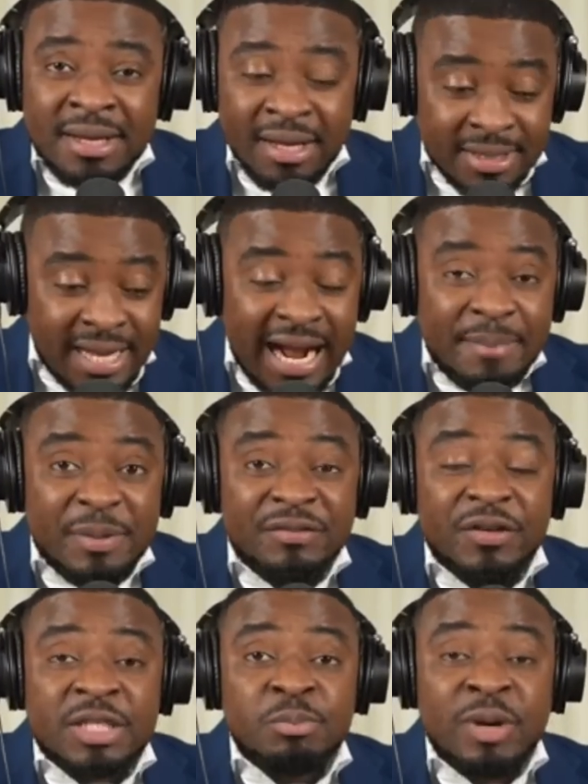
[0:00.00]
C'est rapide
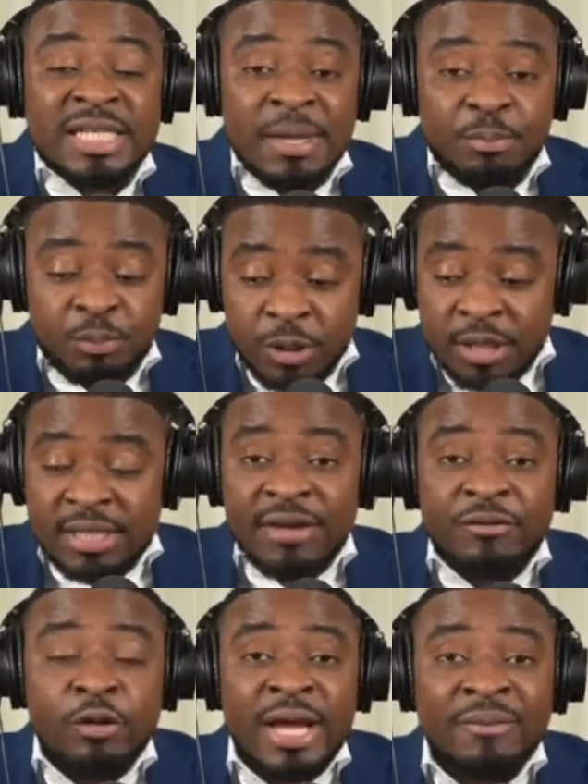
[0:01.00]
vite moi c'est c'est
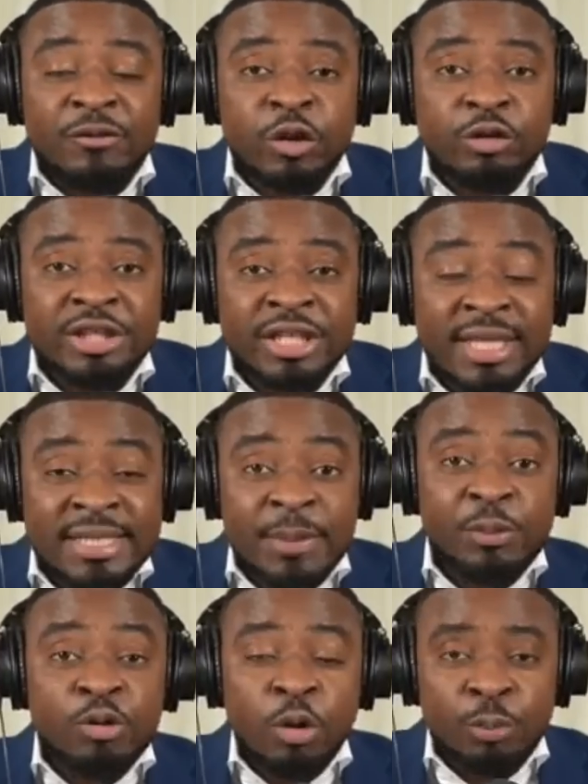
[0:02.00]
voyer voyer jeter c'est
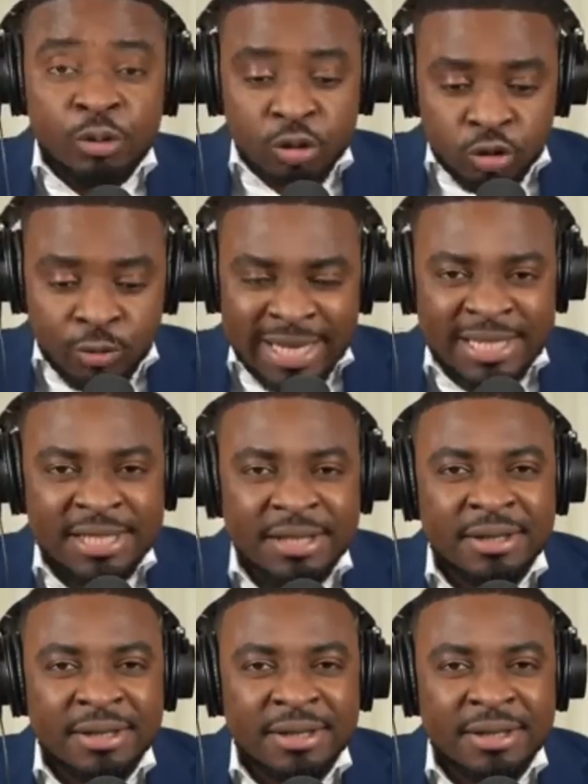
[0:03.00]
pour yo pour automatique.